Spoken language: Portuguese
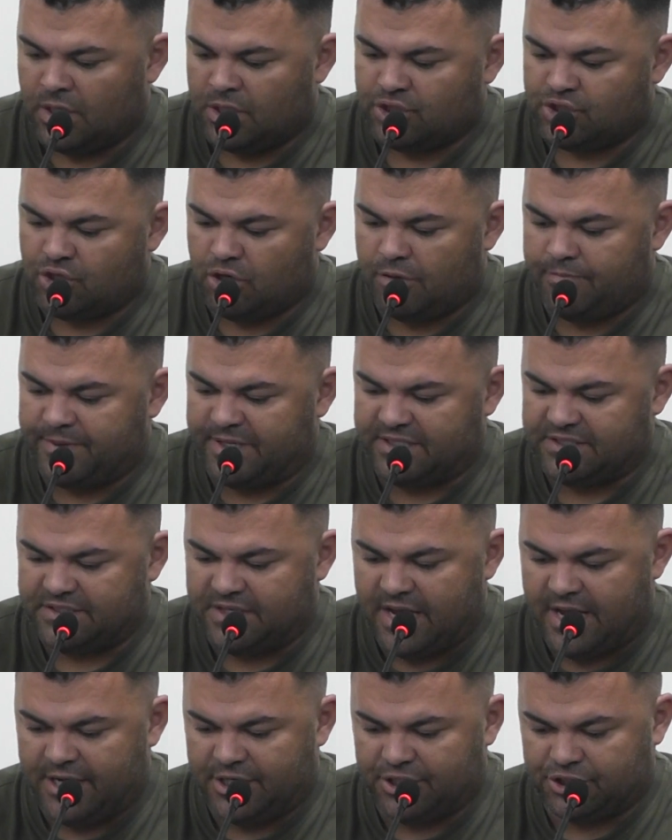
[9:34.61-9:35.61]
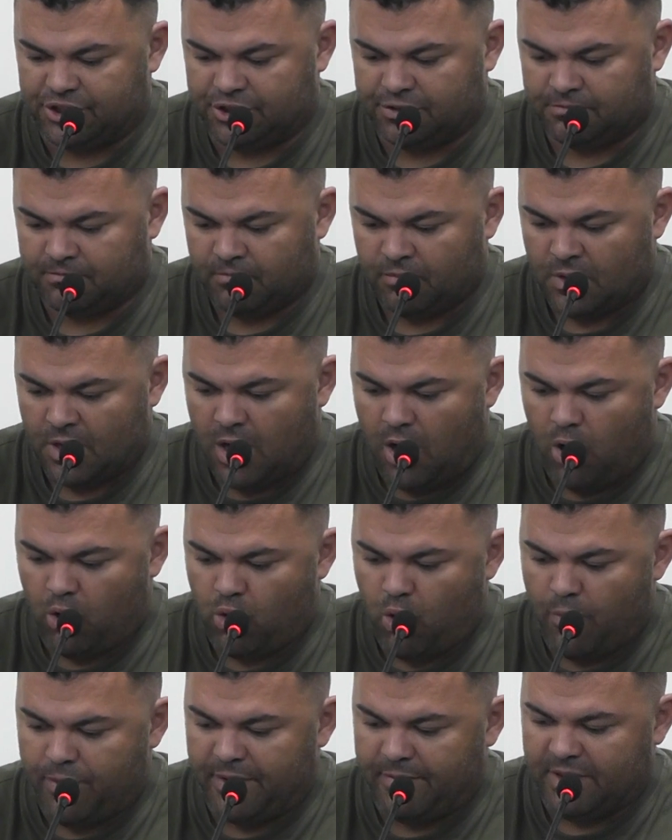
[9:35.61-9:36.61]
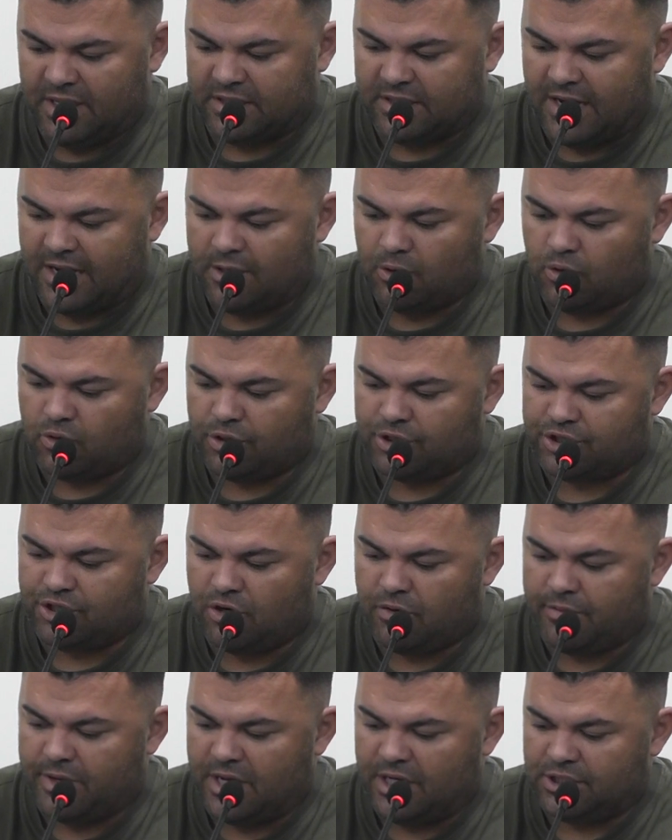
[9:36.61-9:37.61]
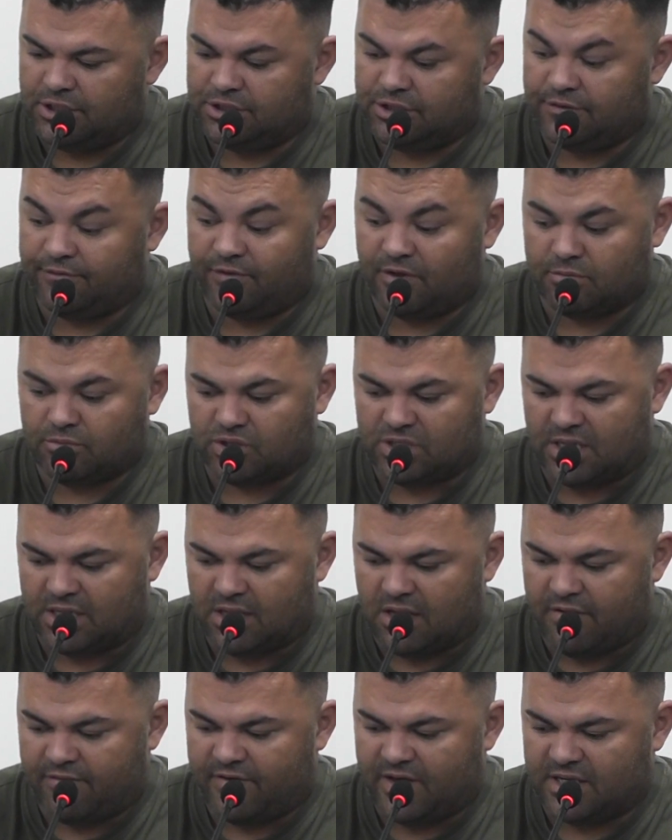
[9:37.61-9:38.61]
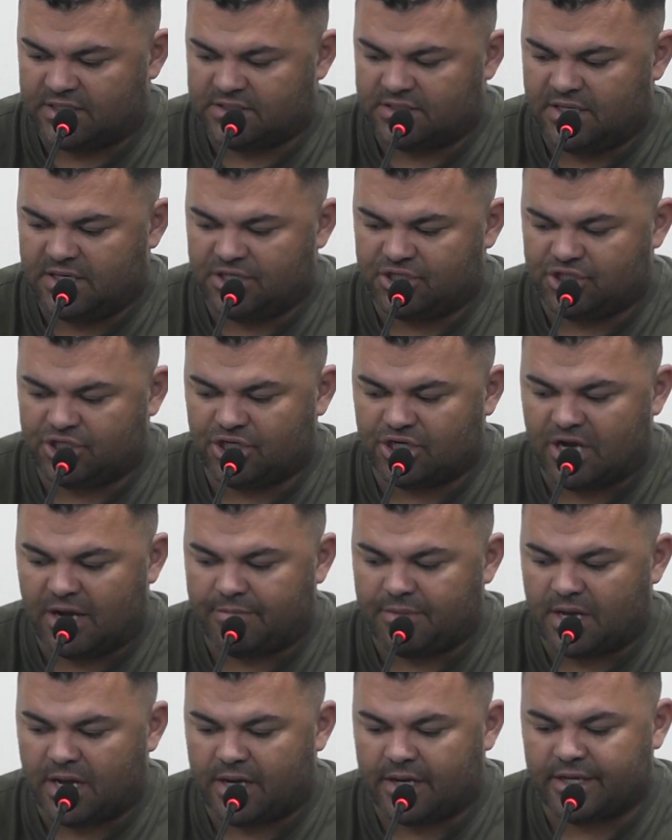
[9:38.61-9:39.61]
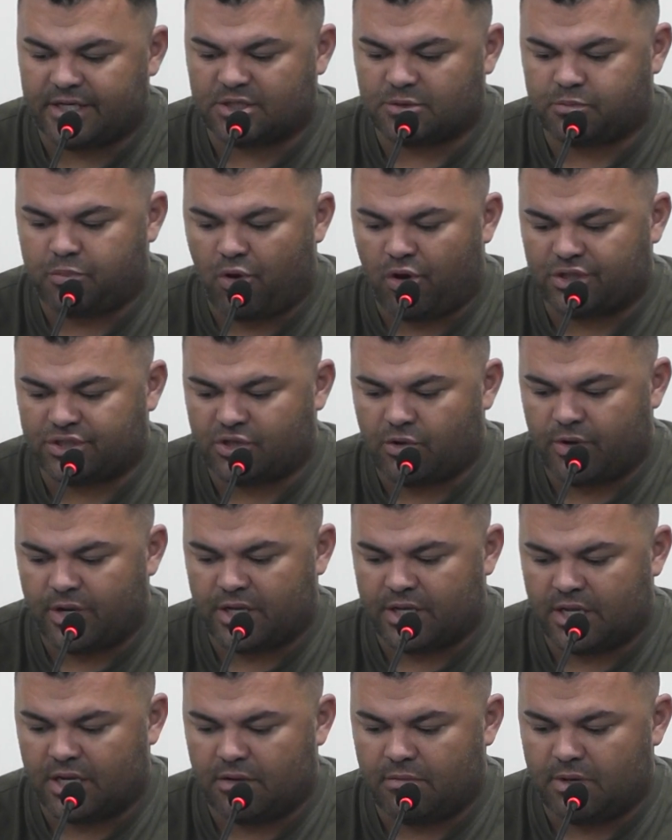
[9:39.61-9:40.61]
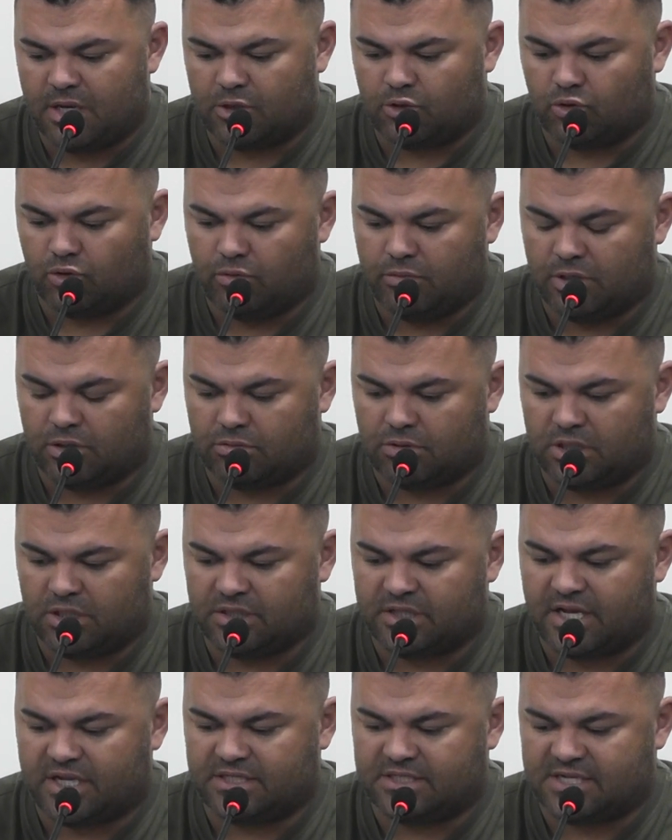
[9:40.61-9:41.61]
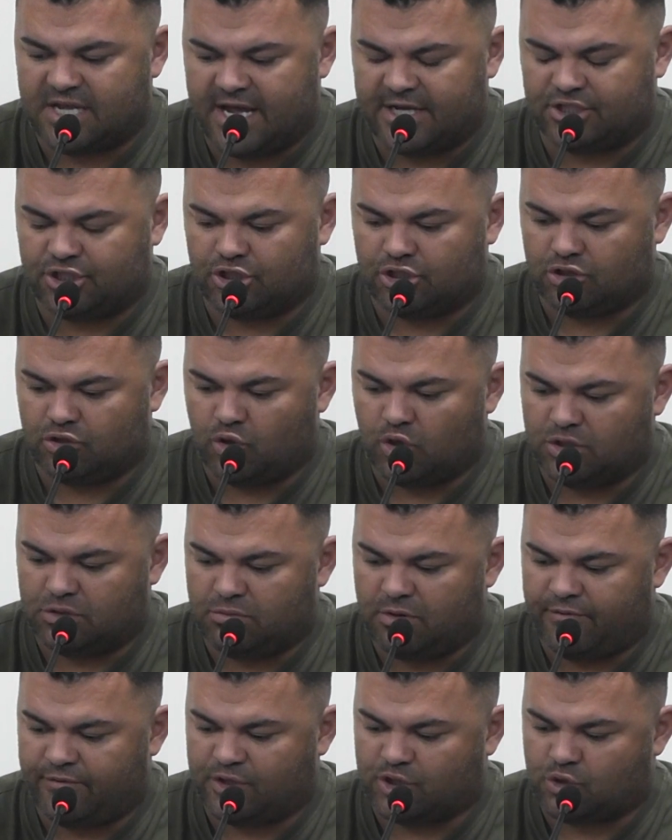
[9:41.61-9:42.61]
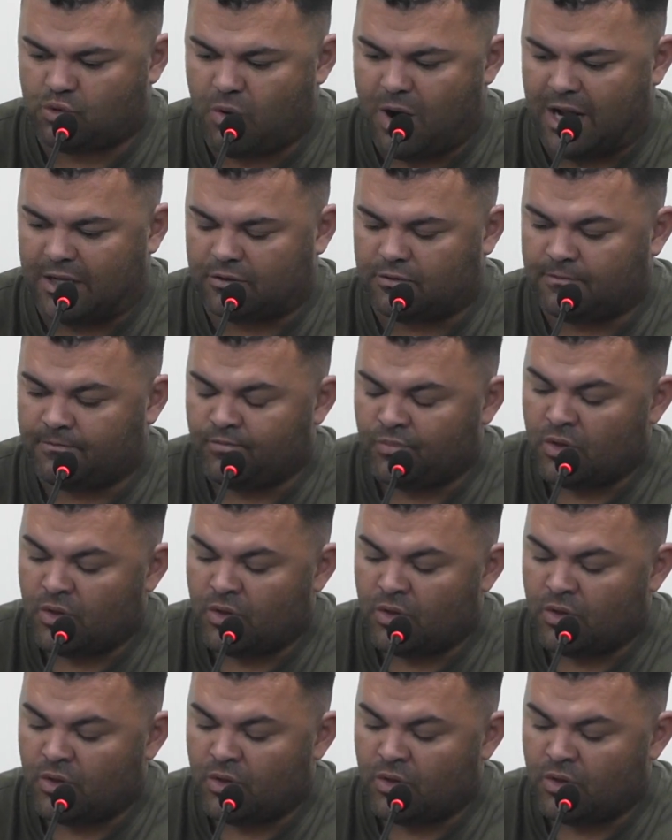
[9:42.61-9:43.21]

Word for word: Senhor presidente, ao cumprimentá-lo cordialmente, vimos através deste encaminhar resposta ao requerimento número 37 de 2024,